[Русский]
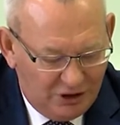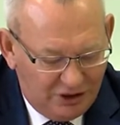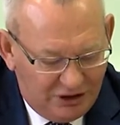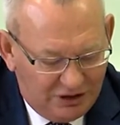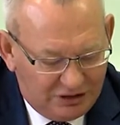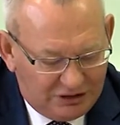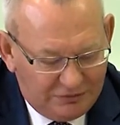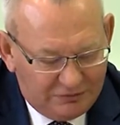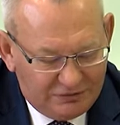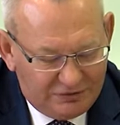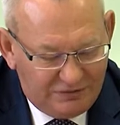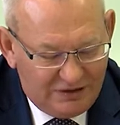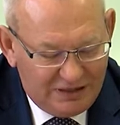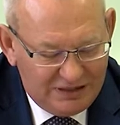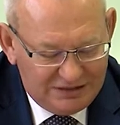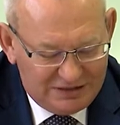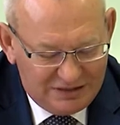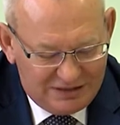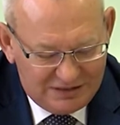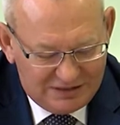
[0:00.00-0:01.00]
Это в
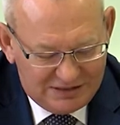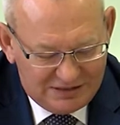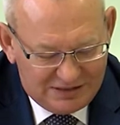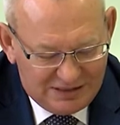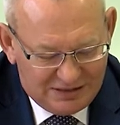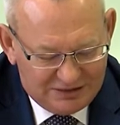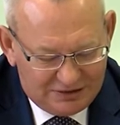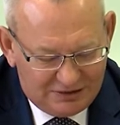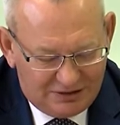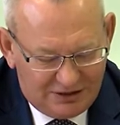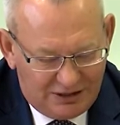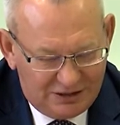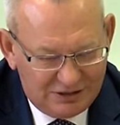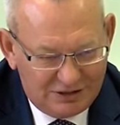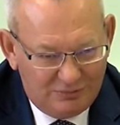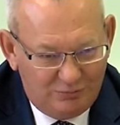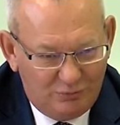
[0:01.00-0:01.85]
2,3 раза